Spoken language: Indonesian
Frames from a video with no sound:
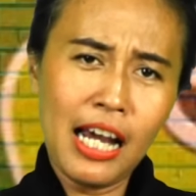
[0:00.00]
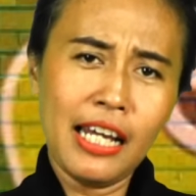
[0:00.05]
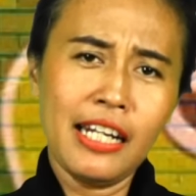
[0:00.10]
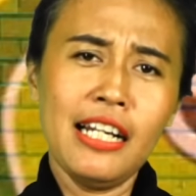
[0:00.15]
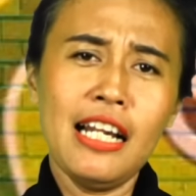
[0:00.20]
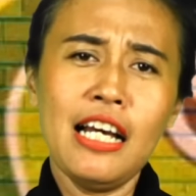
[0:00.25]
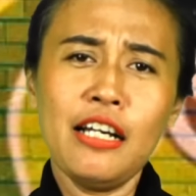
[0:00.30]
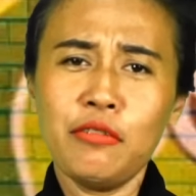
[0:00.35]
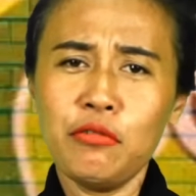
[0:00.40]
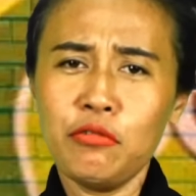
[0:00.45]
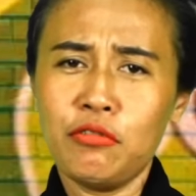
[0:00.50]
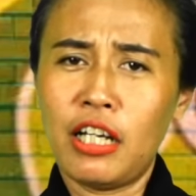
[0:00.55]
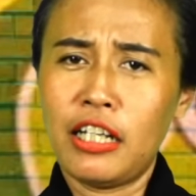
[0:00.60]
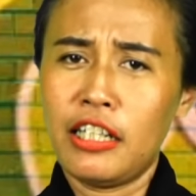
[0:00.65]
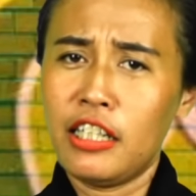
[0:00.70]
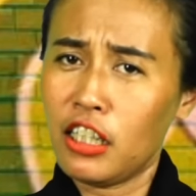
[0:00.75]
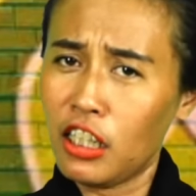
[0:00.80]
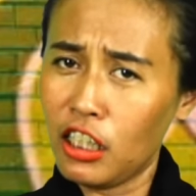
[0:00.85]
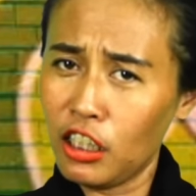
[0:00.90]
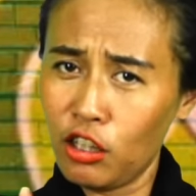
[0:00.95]
hari langsung
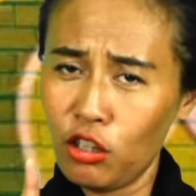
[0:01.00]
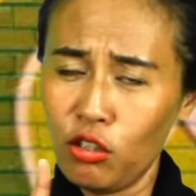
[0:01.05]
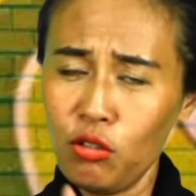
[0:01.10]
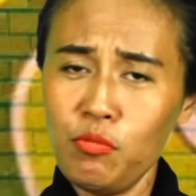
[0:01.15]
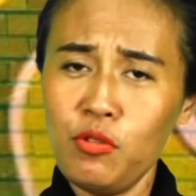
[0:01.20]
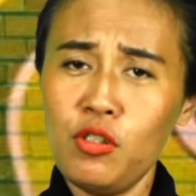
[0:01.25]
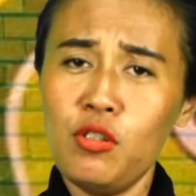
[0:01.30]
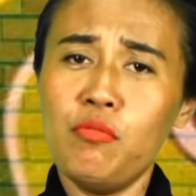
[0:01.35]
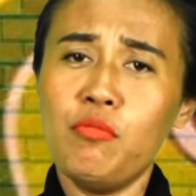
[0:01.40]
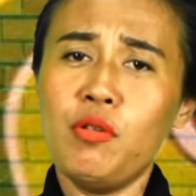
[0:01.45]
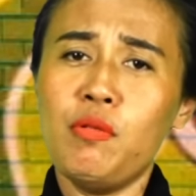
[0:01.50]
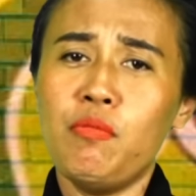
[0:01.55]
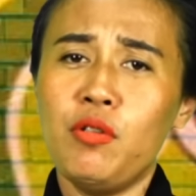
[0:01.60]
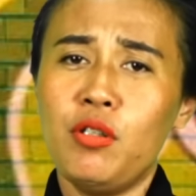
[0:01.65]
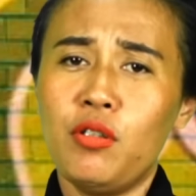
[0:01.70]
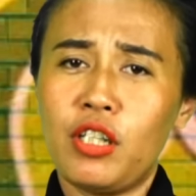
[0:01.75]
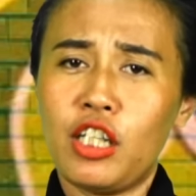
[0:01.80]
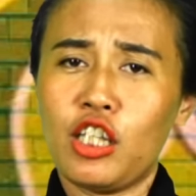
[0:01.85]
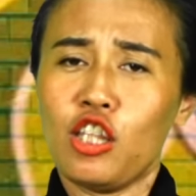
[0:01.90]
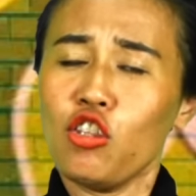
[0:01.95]
jadi ketum
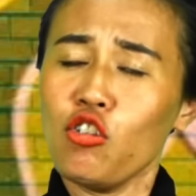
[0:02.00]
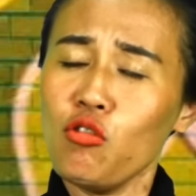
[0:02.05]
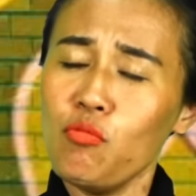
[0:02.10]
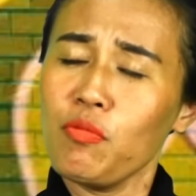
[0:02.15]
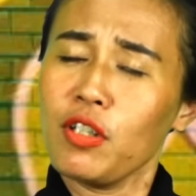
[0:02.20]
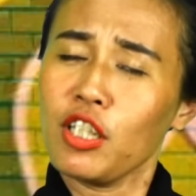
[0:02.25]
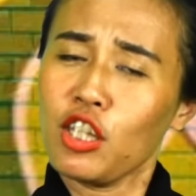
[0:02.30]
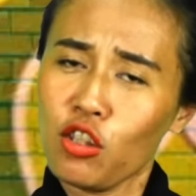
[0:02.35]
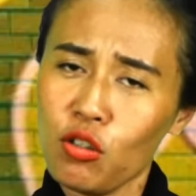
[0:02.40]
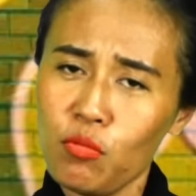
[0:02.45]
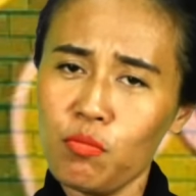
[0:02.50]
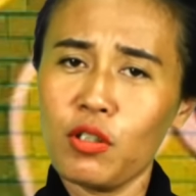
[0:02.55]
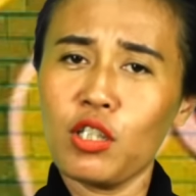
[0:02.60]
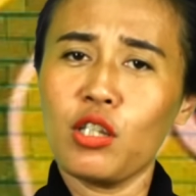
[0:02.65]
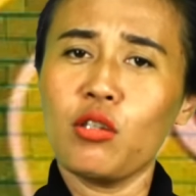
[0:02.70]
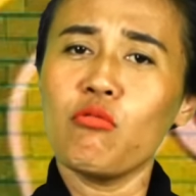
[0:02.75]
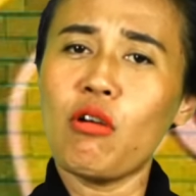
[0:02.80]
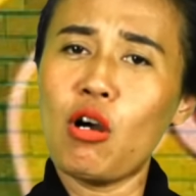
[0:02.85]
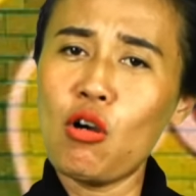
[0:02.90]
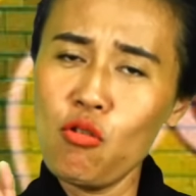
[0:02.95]
umum loh, ketum, ketum,
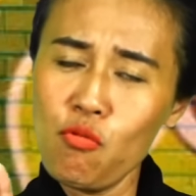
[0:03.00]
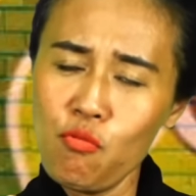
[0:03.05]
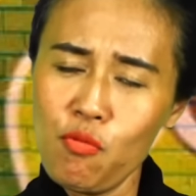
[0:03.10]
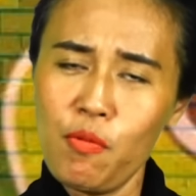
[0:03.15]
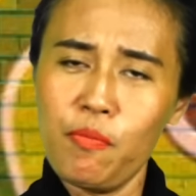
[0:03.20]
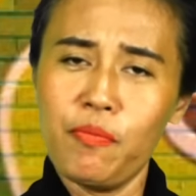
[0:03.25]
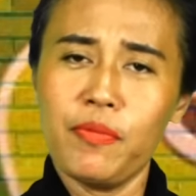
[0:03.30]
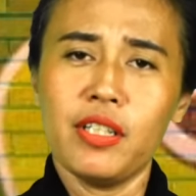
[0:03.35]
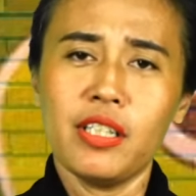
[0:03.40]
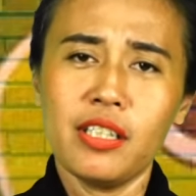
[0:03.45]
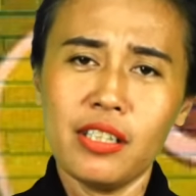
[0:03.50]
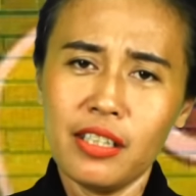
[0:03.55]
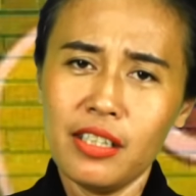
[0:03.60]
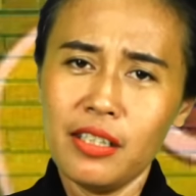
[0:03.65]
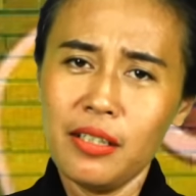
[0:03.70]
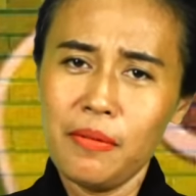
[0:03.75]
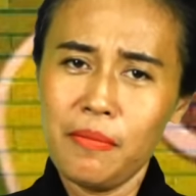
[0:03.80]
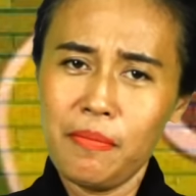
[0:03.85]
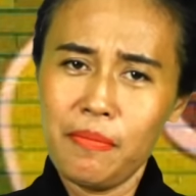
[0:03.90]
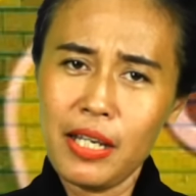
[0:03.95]
ketua umum.
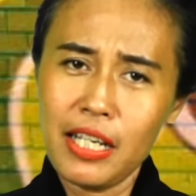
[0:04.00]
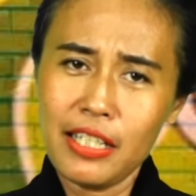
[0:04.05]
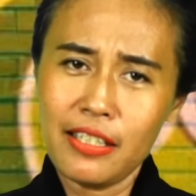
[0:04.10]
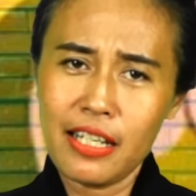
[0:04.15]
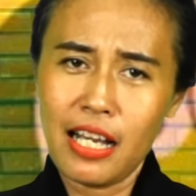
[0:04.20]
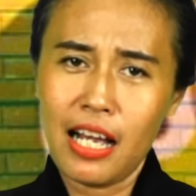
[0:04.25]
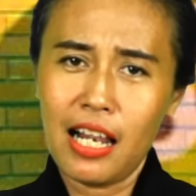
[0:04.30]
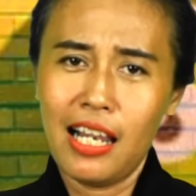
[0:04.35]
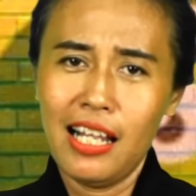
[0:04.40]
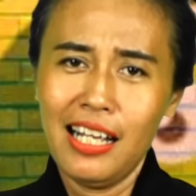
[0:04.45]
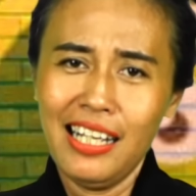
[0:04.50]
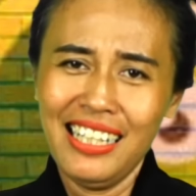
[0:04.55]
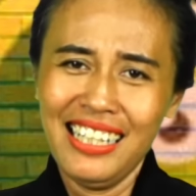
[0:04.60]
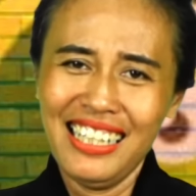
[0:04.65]
Piajal.